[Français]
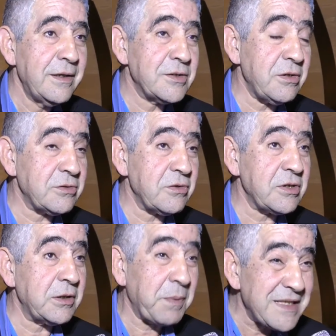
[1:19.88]

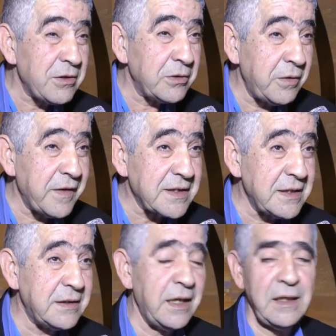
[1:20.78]
160 présidents
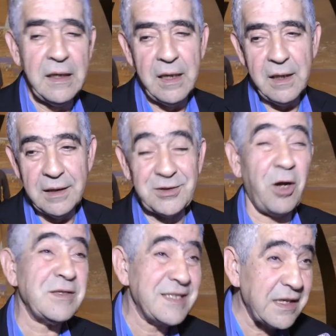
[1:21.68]
d'universités,
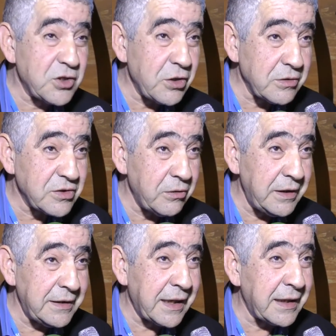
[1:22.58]
37
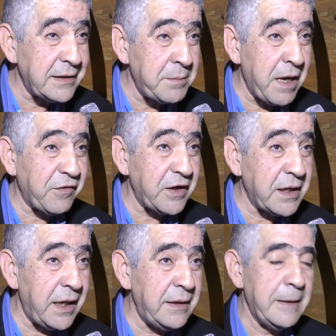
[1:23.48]
chanceliers d'académies
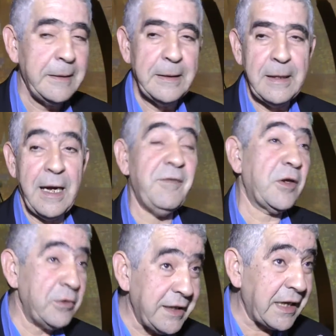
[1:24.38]
africaines
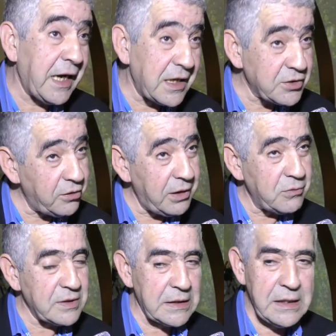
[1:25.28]
avec une déclaration
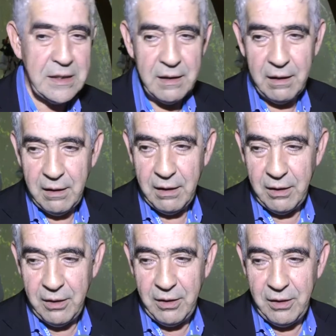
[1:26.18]
là aussi,
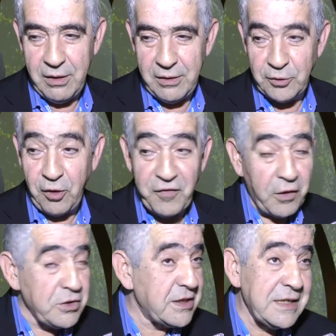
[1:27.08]
une
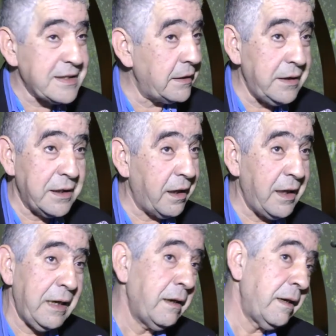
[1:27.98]
conférence des syndicats,